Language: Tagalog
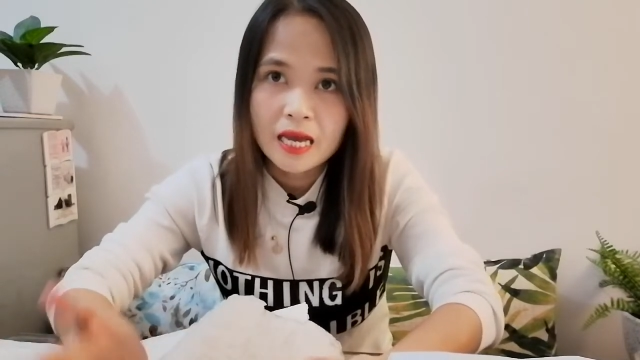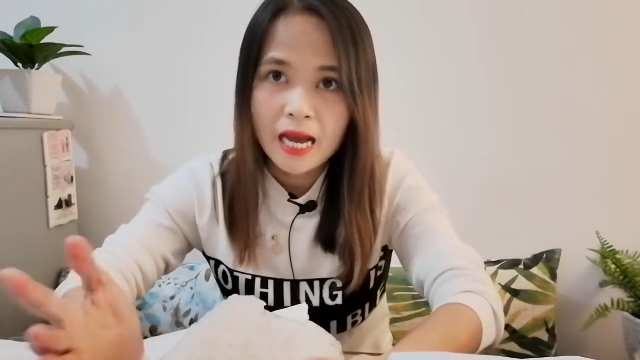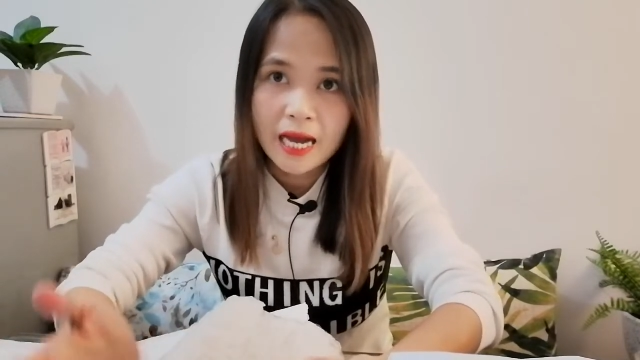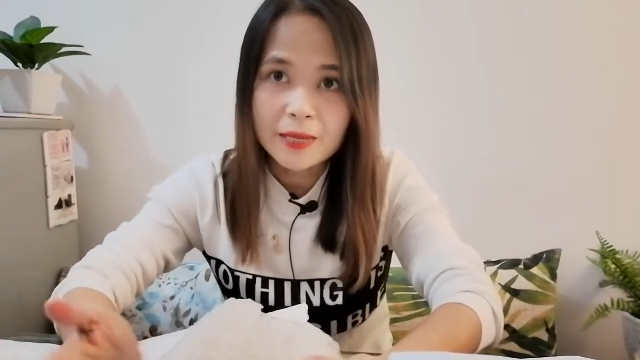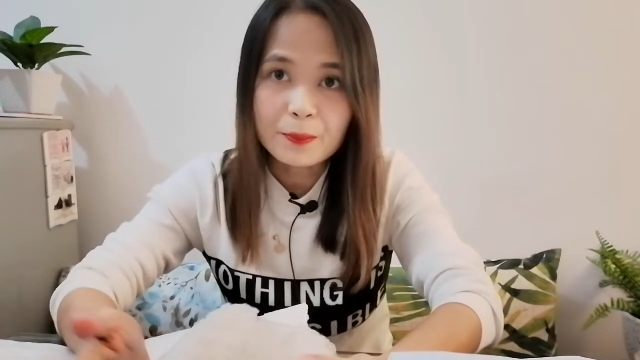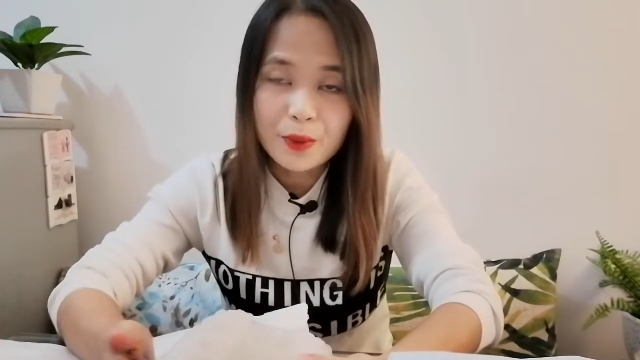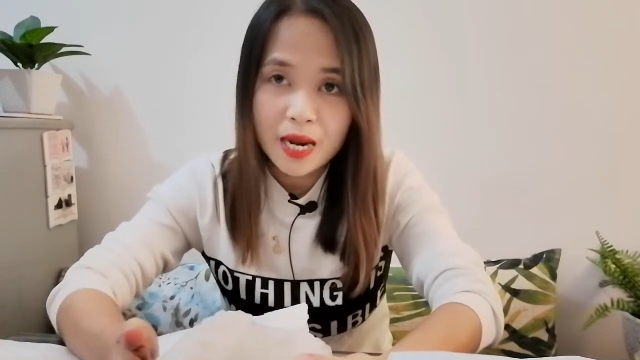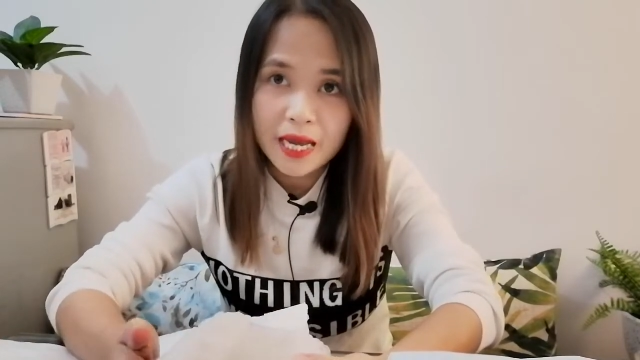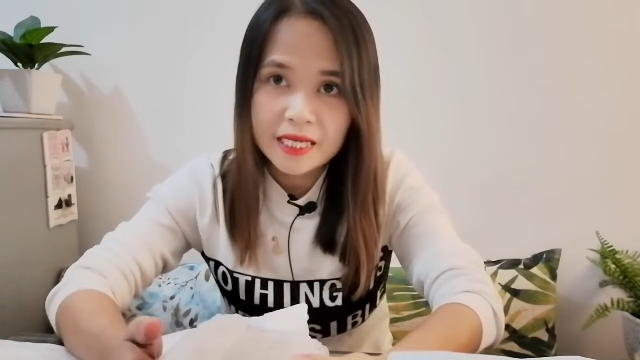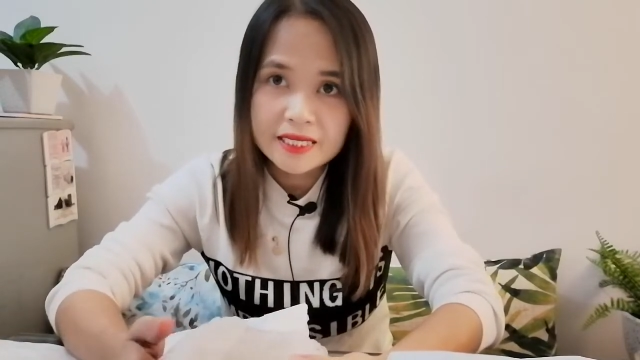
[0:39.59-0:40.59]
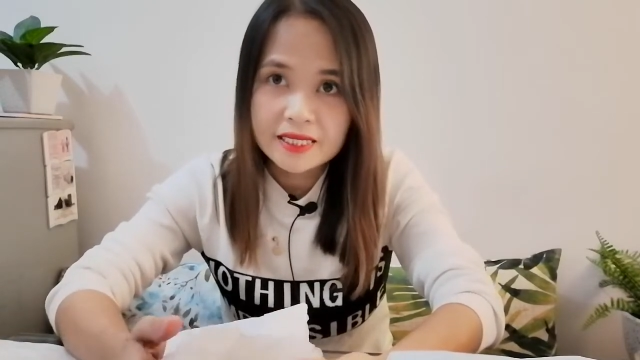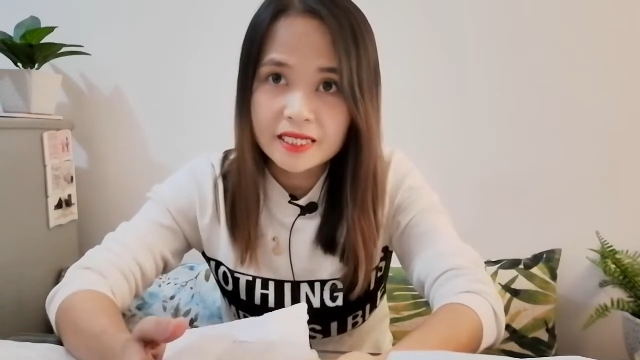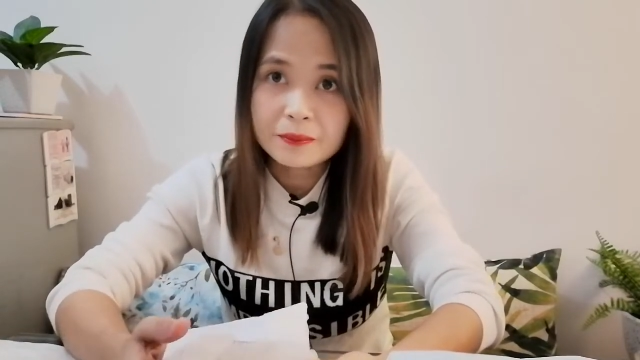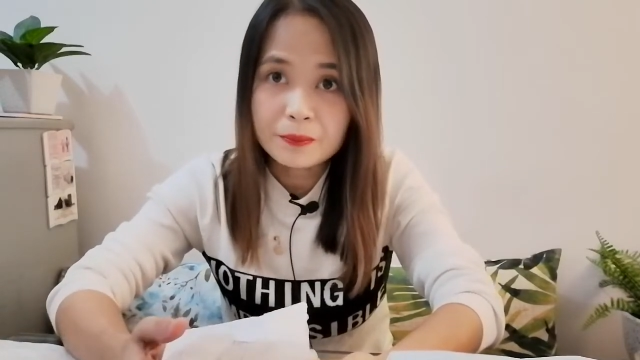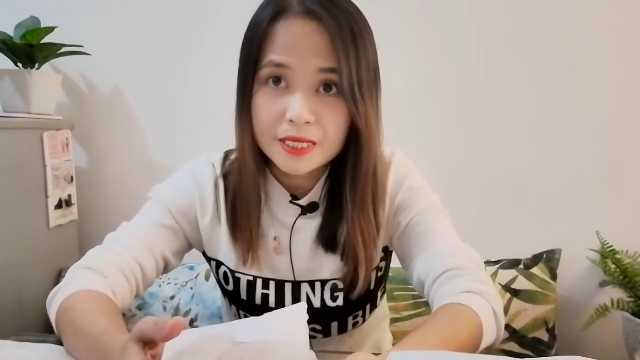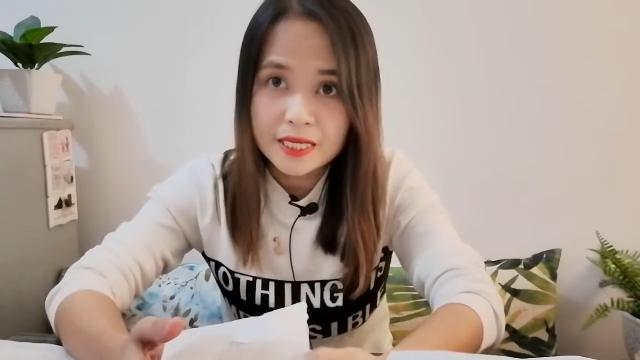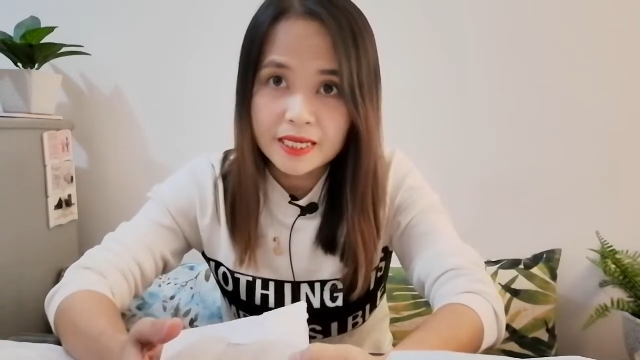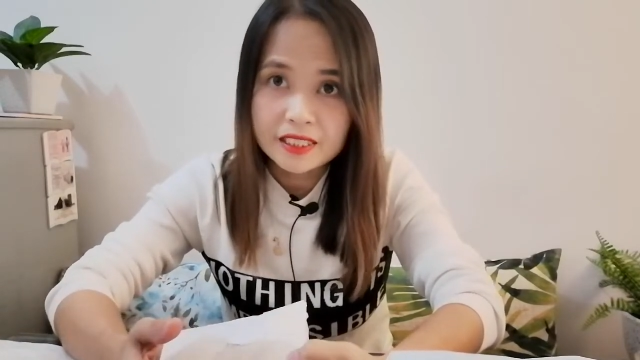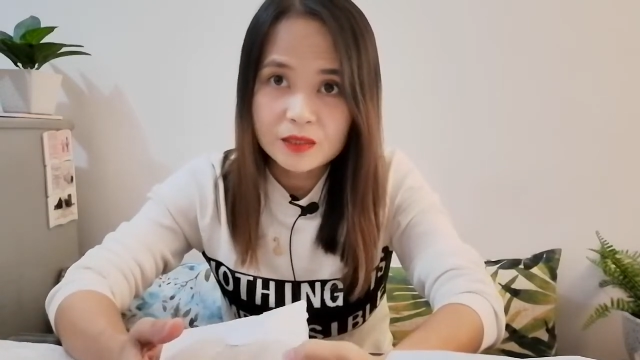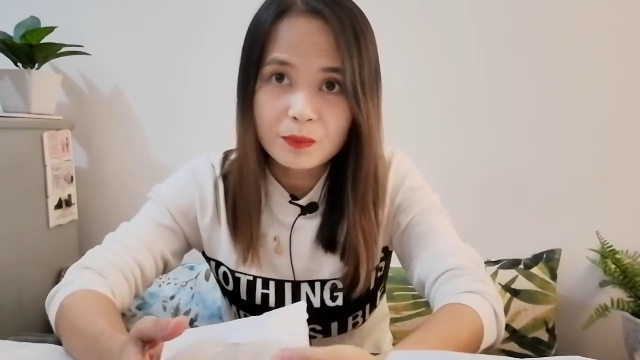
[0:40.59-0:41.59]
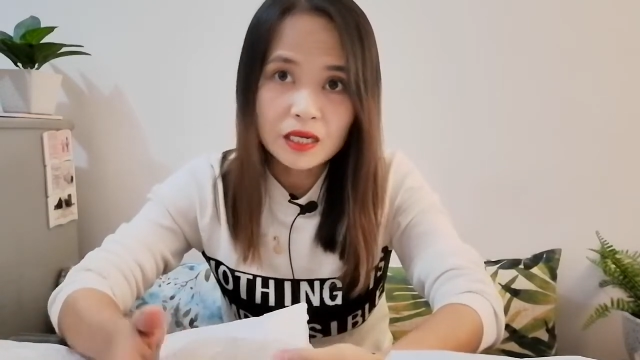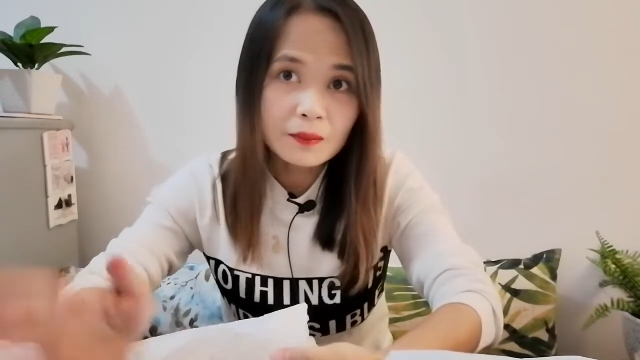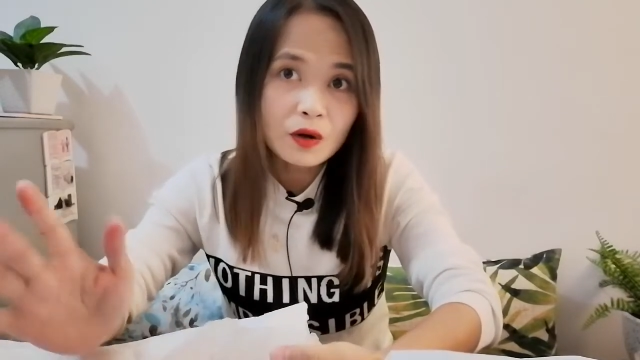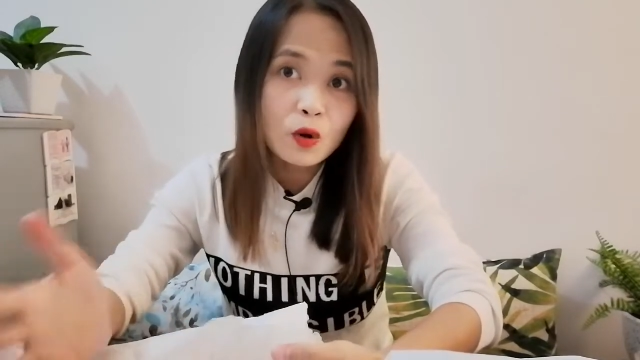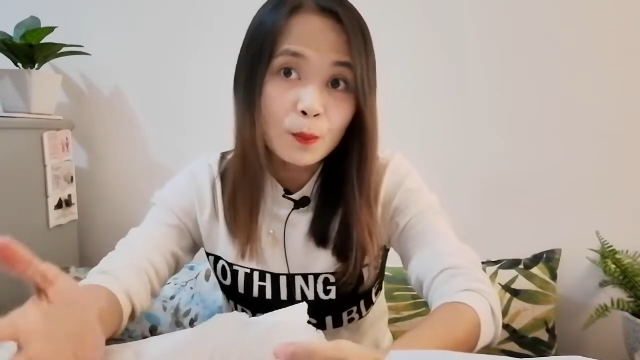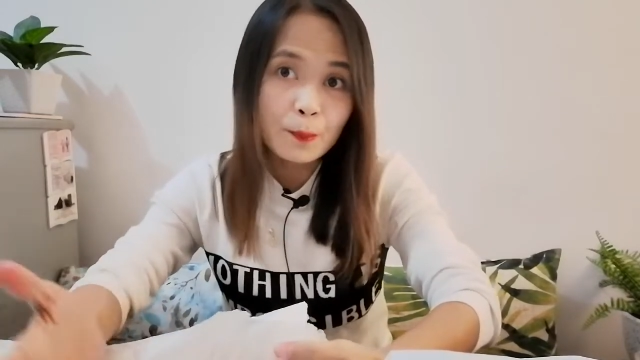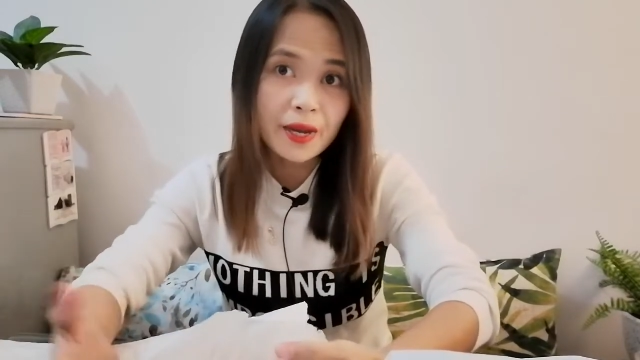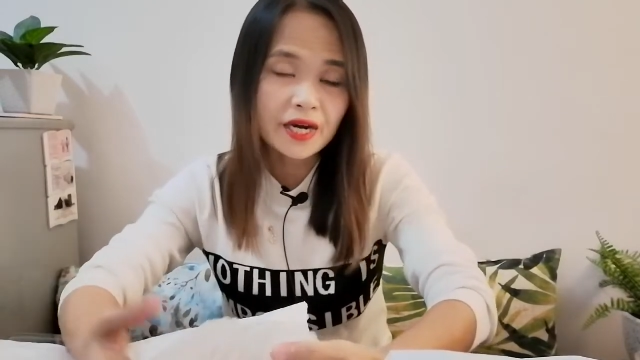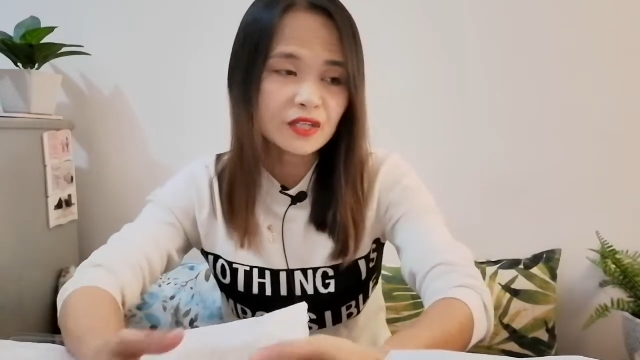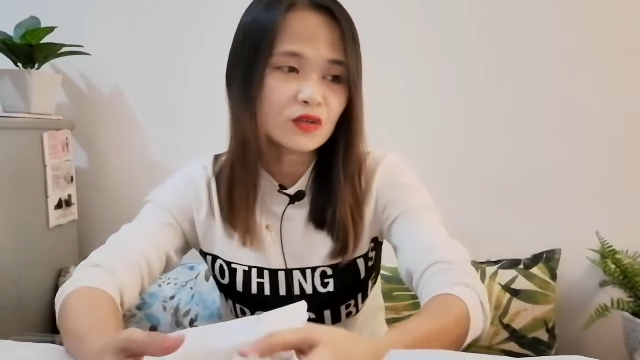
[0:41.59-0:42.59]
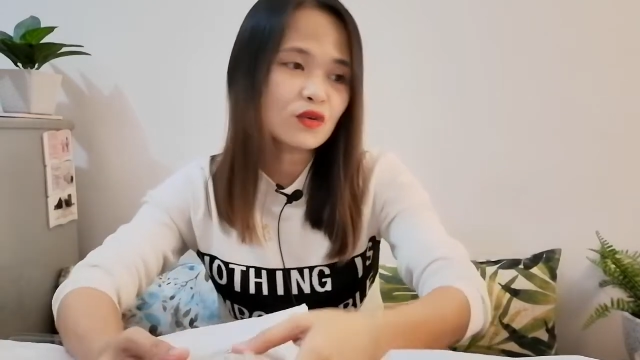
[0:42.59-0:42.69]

iprice.ph para makompare nyo